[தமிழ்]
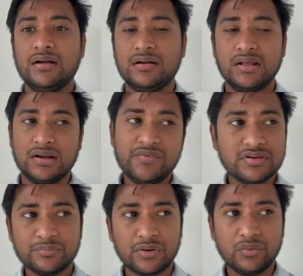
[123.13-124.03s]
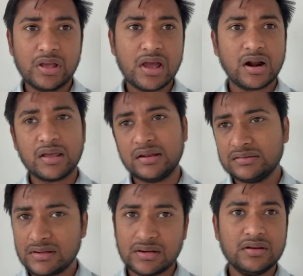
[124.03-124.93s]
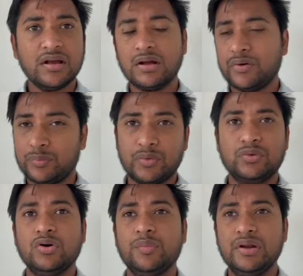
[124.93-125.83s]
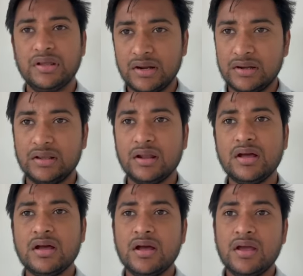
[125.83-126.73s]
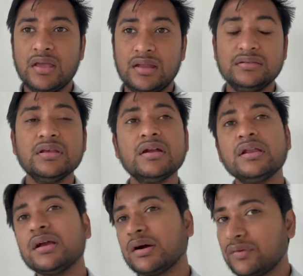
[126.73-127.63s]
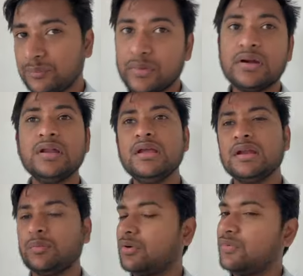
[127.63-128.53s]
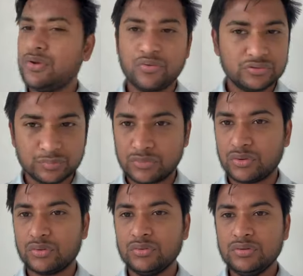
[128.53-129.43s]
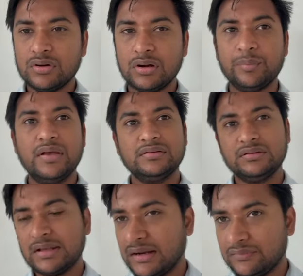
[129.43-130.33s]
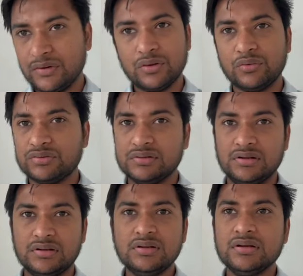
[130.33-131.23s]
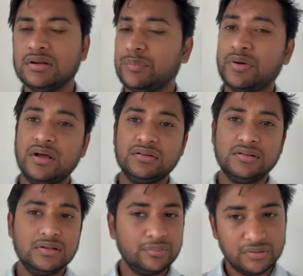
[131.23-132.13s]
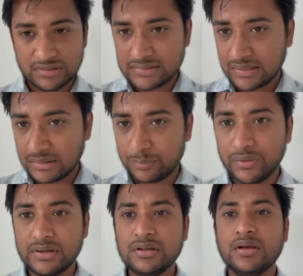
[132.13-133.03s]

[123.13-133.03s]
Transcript: நான் ரிவிஷன் பண்ணுவேன் ஆனால் என்சிஆர்டியை e நான் கவர் பண்ணணும் அப்படின்னு கேட்டிங்கன்னா என்சிஆர்டியை கவர் e பண்ணி நம்ம ஒரு வீடியோ கோர்ஸ் போட்டிருக்கோம் நம்ம எஸ்எஸ்சி எலைட் வீடியோ கோர்ஸ்னு இருக்குது நம்ம சிடபிள்யூஜே சேனலில் போயிட்டு